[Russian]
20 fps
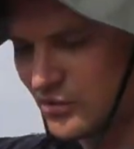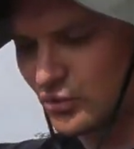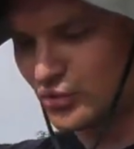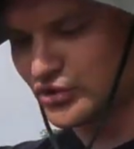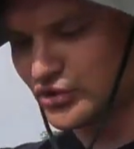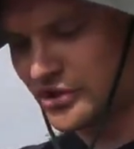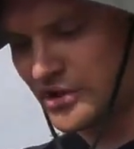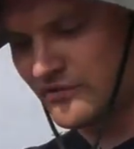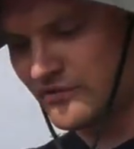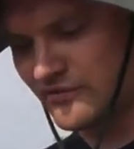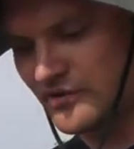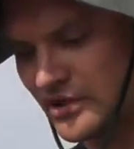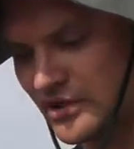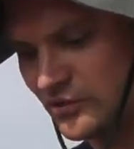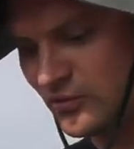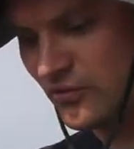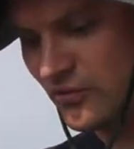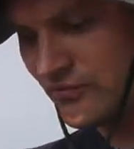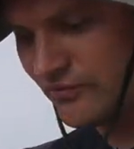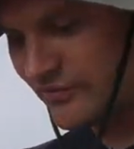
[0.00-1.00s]
уже в
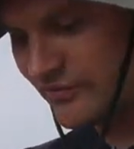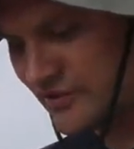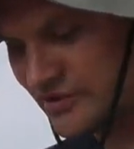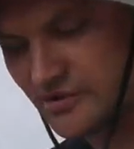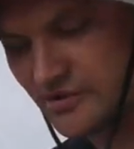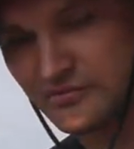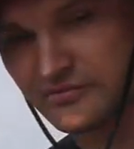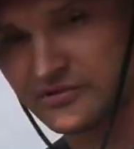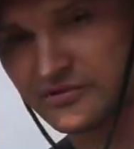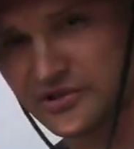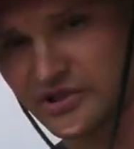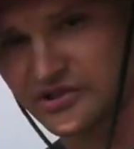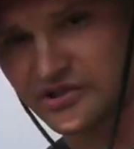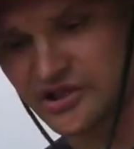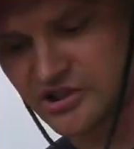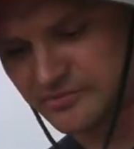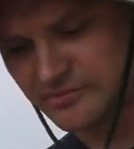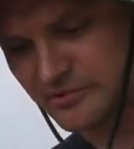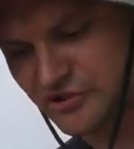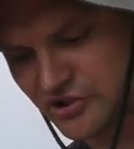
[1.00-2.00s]
готовом виде
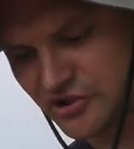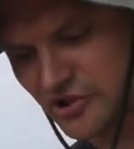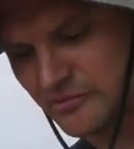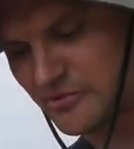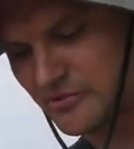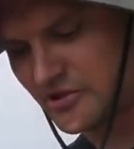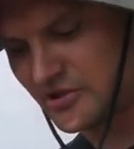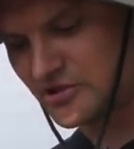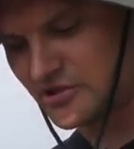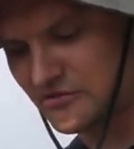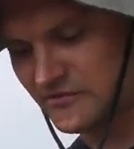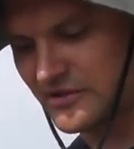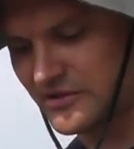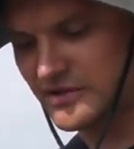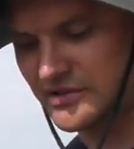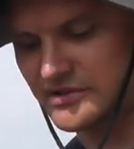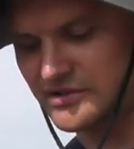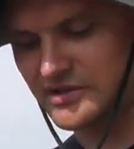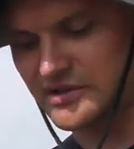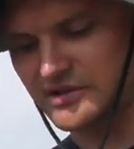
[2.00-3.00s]
дренаж без щебня
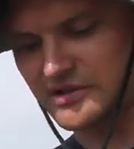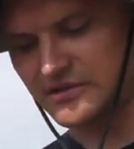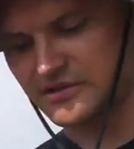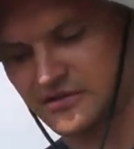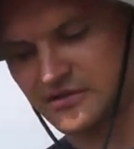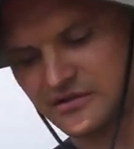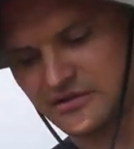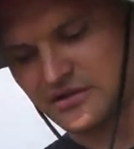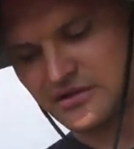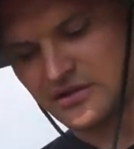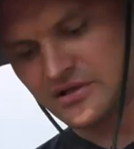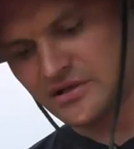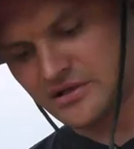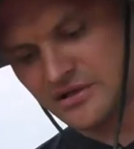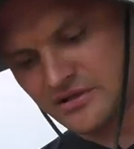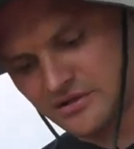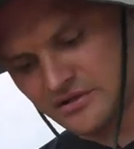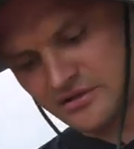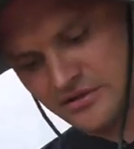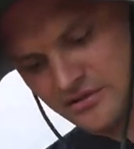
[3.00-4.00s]
называется.
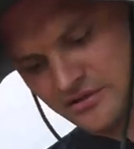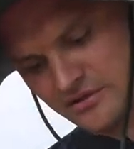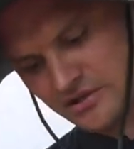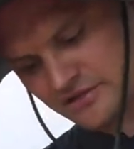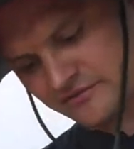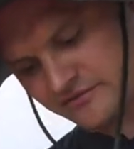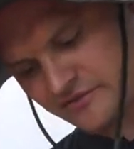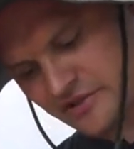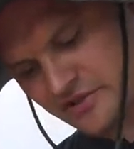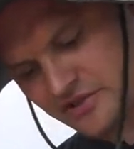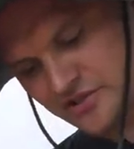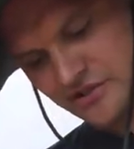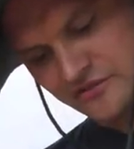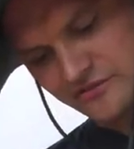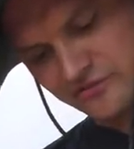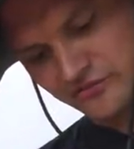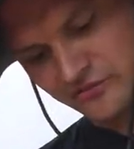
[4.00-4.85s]
Как видите,